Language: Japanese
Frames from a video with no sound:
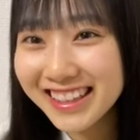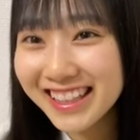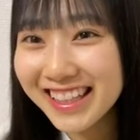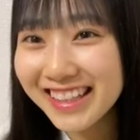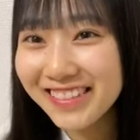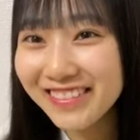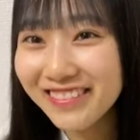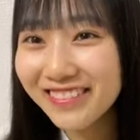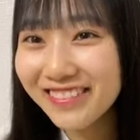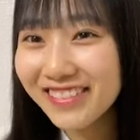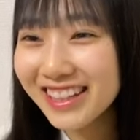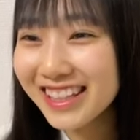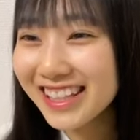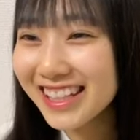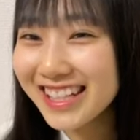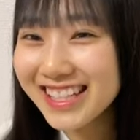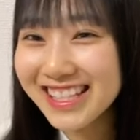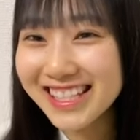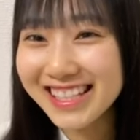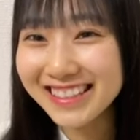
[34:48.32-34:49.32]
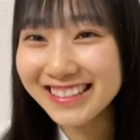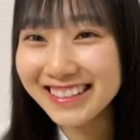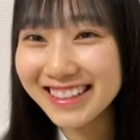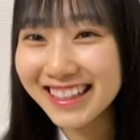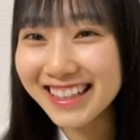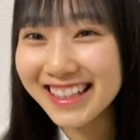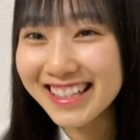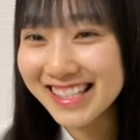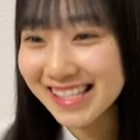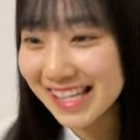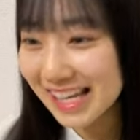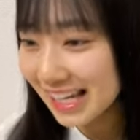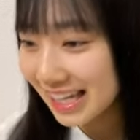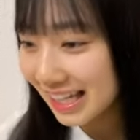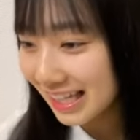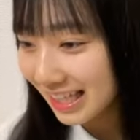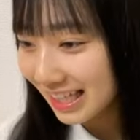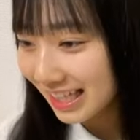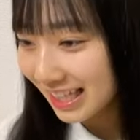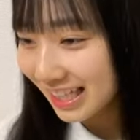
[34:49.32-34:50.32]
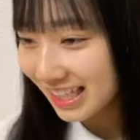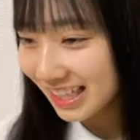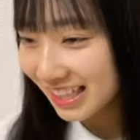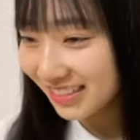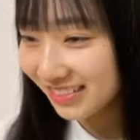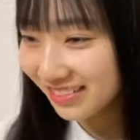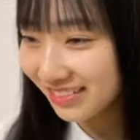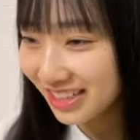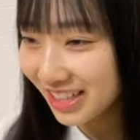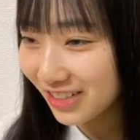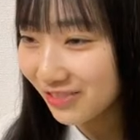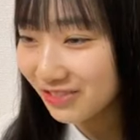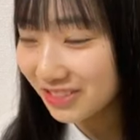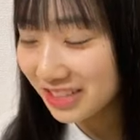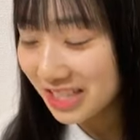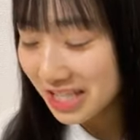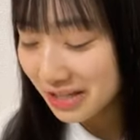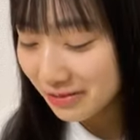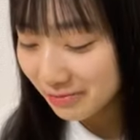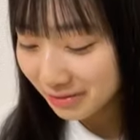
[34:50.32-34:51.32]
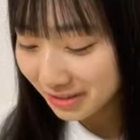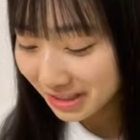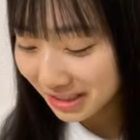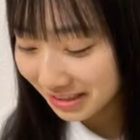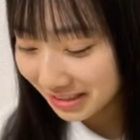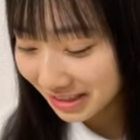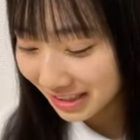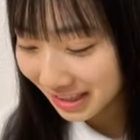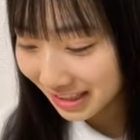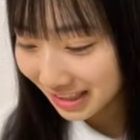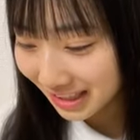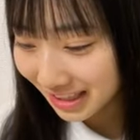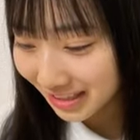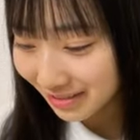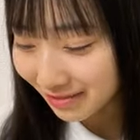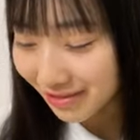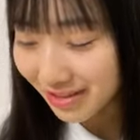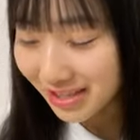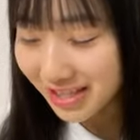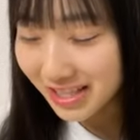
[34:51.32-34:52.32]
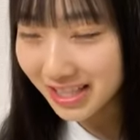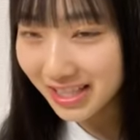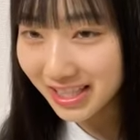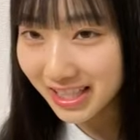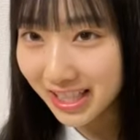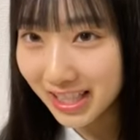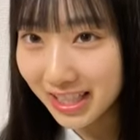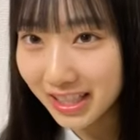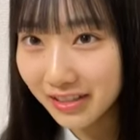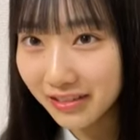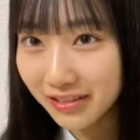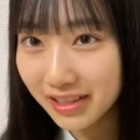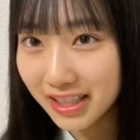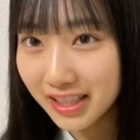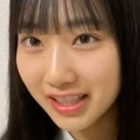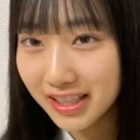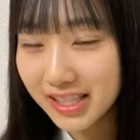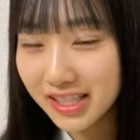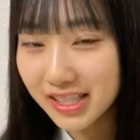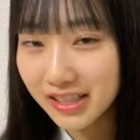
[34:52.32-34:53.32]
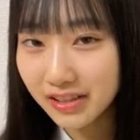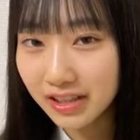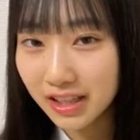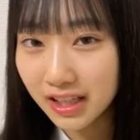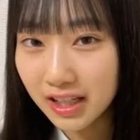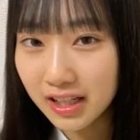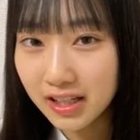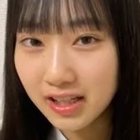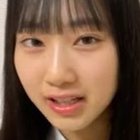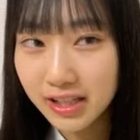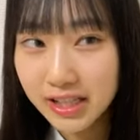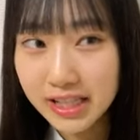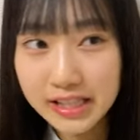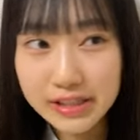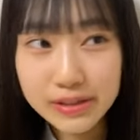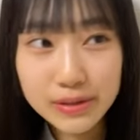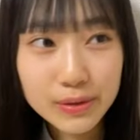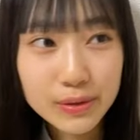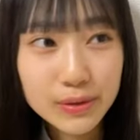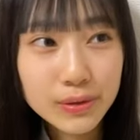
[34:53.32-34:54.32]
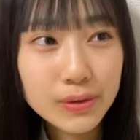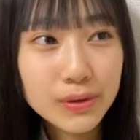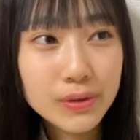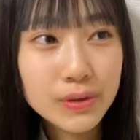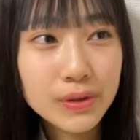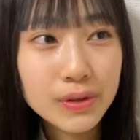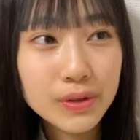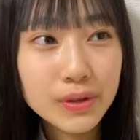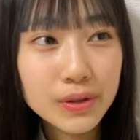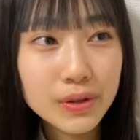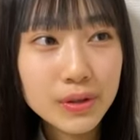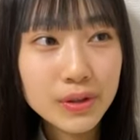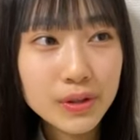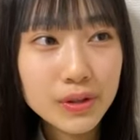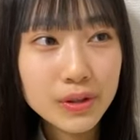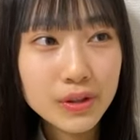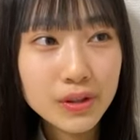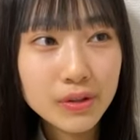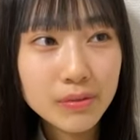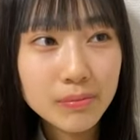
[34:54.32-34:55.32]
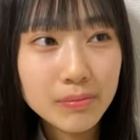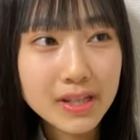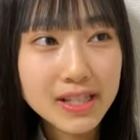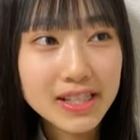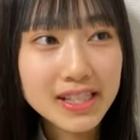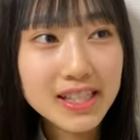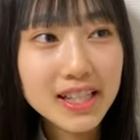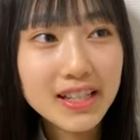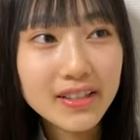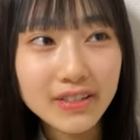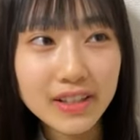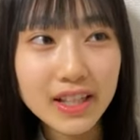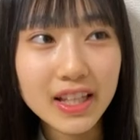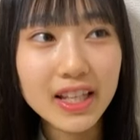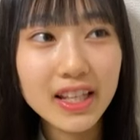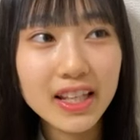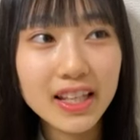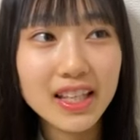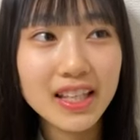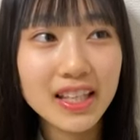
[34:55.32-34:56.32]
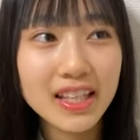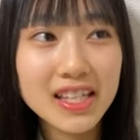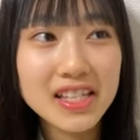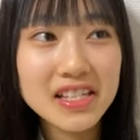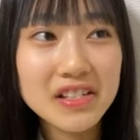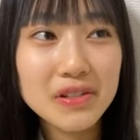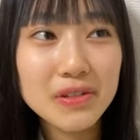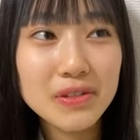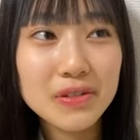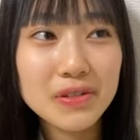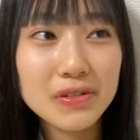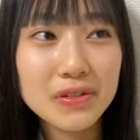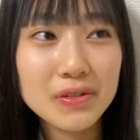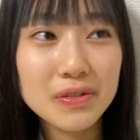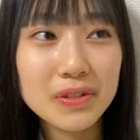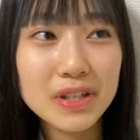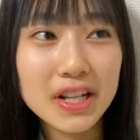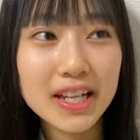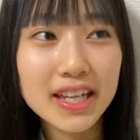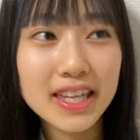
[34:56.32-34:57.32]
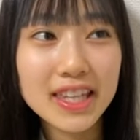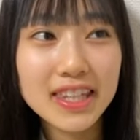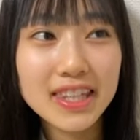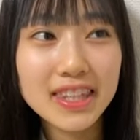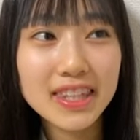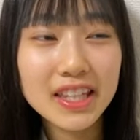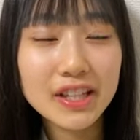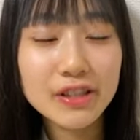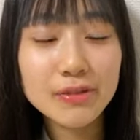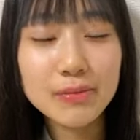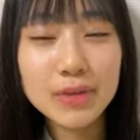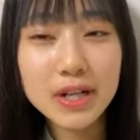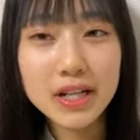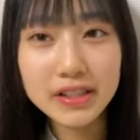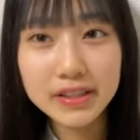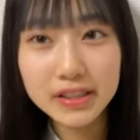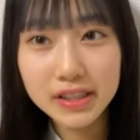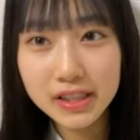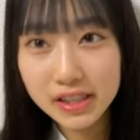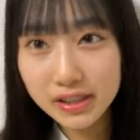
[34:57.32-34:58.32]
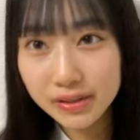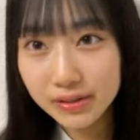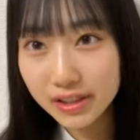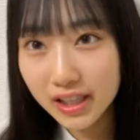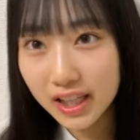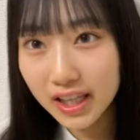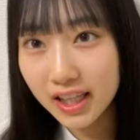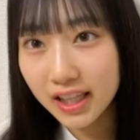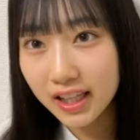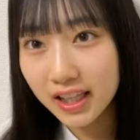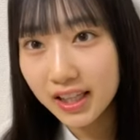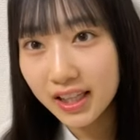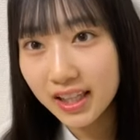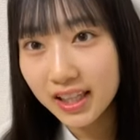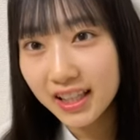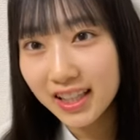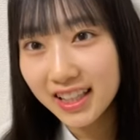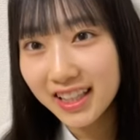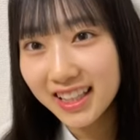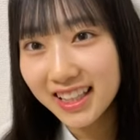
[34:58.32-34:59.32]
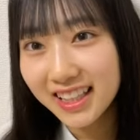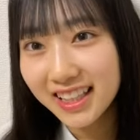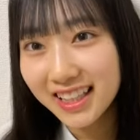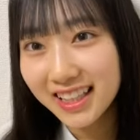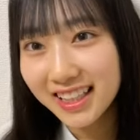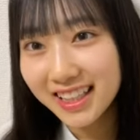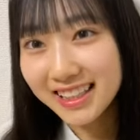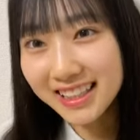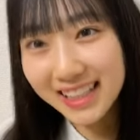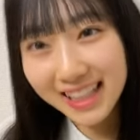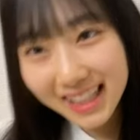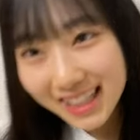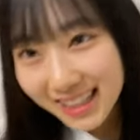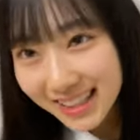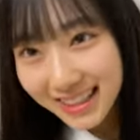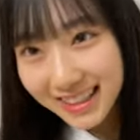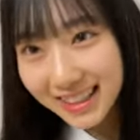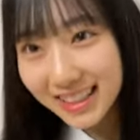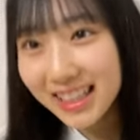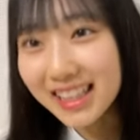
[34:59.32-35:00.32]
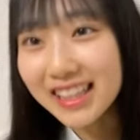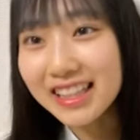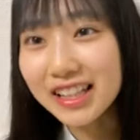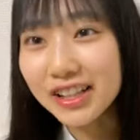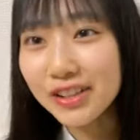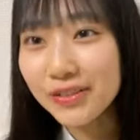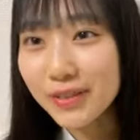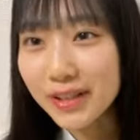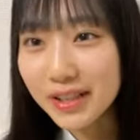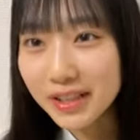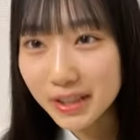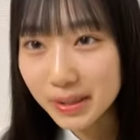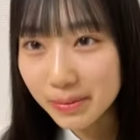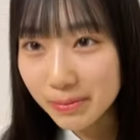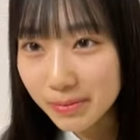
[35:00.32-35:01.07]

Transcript: って紛れちゃうからさオーラも何もなくて誰こいつって余計になっちゃうから衣装マシだよね衣装のおかげってのもある衣装で「いやー」ってなったのもある